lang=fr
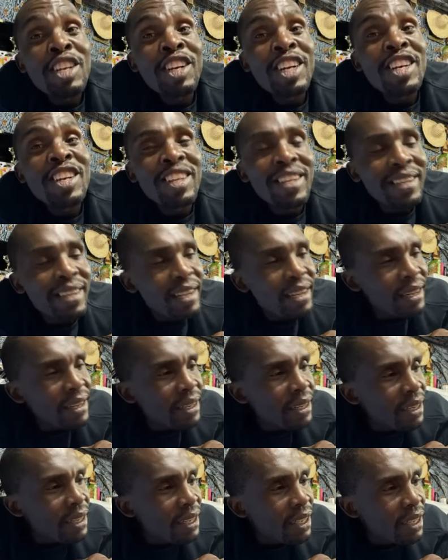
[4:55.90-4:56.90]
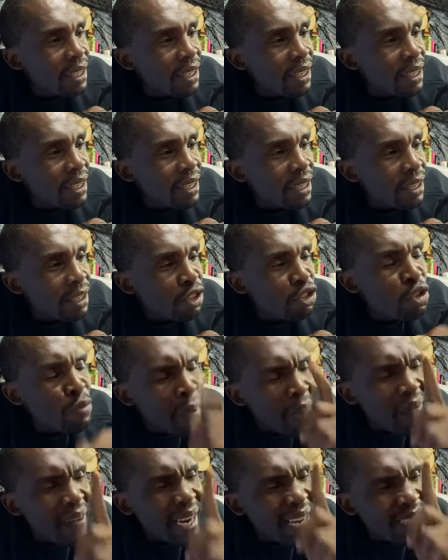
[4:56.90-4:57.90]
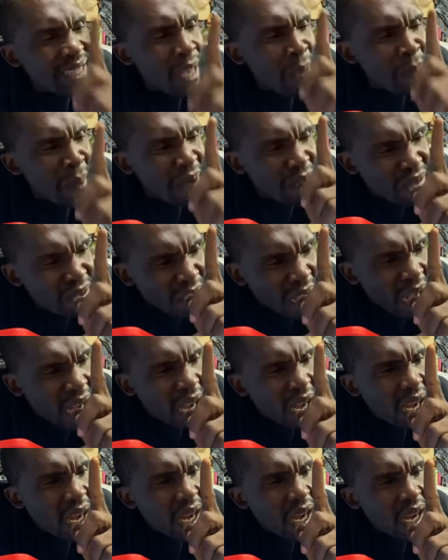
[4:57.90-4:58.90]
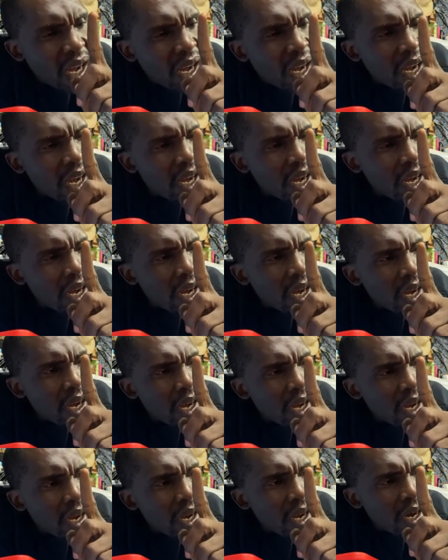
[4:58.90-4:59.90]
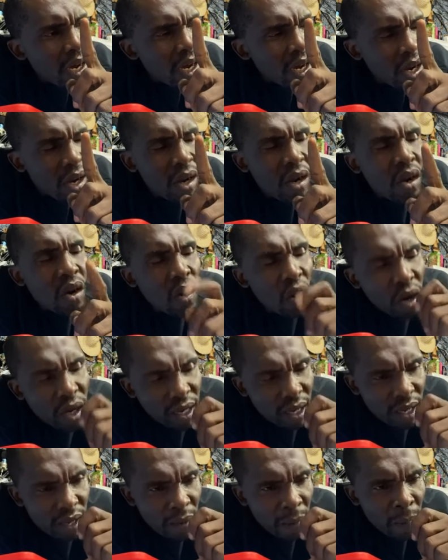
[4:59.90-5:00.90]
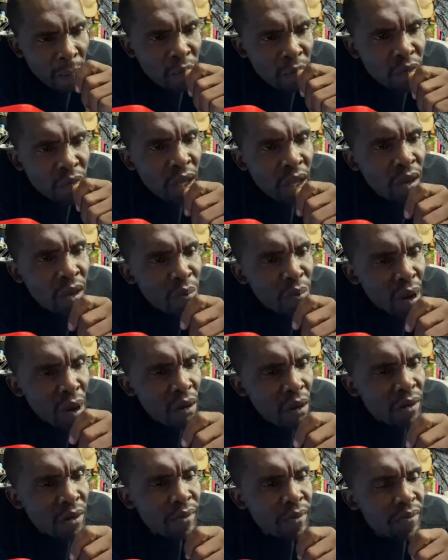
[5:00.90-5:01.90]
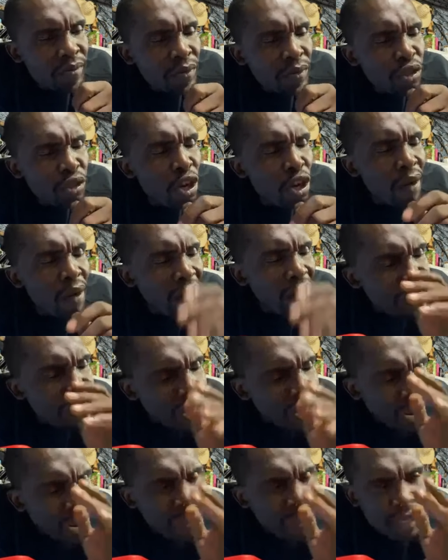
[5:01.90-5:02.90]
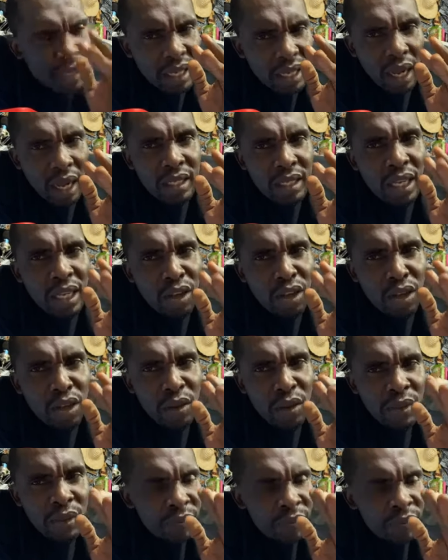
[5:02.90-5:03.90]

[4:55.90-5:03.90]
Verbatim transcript: Je peux le faire. Tu peux en parler un serpent vivant Oui. Ok. Bon, ce qu'on va faire là maintenant, c'est que